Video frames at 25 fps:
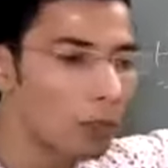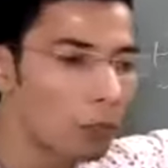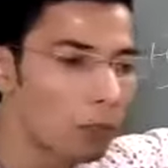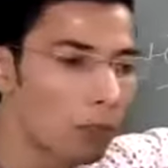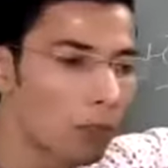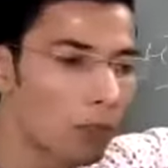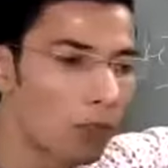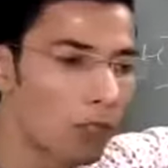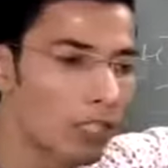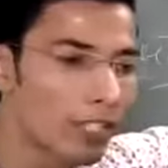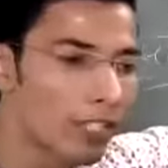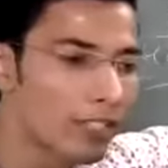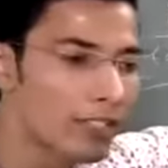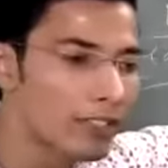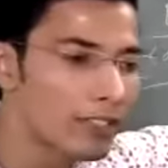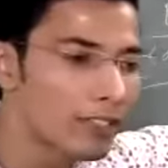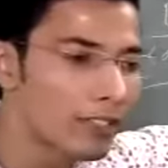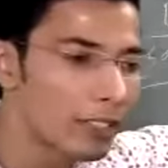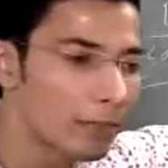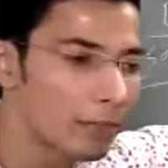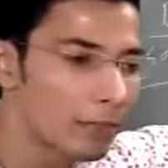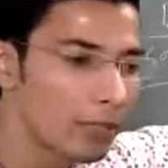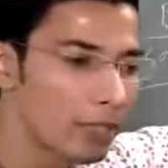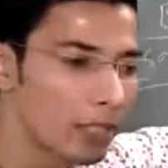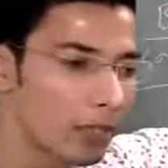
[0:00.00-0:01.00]
प्रोटीन्स
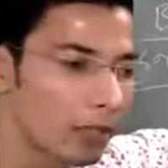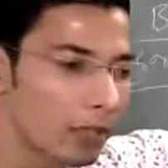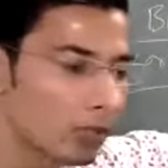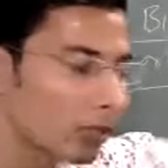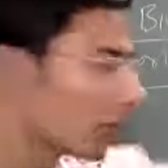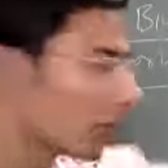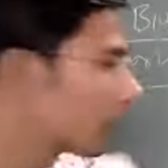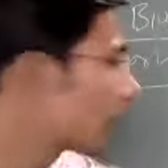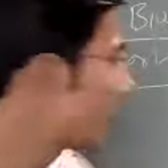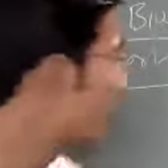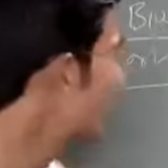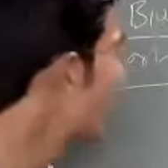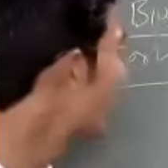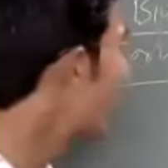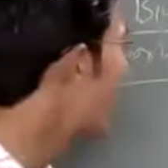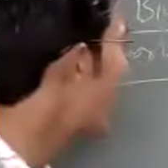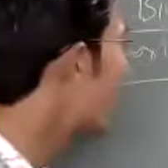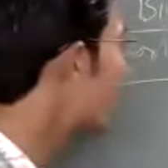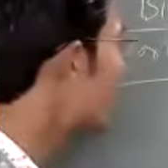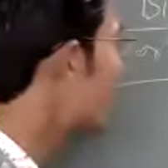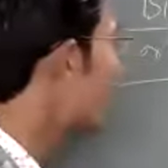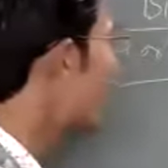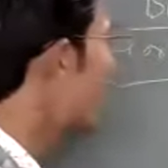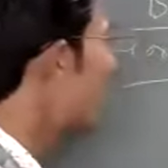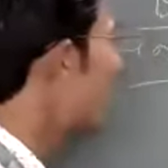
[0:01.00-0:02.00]
के बने होते हैं जैसे हम
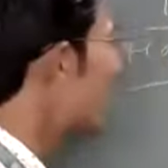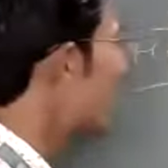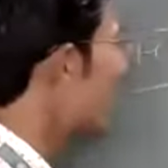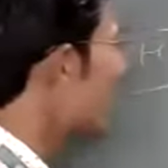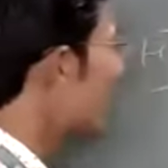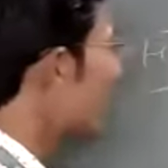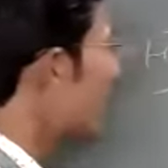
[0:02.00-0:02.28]
एग्जाम्पल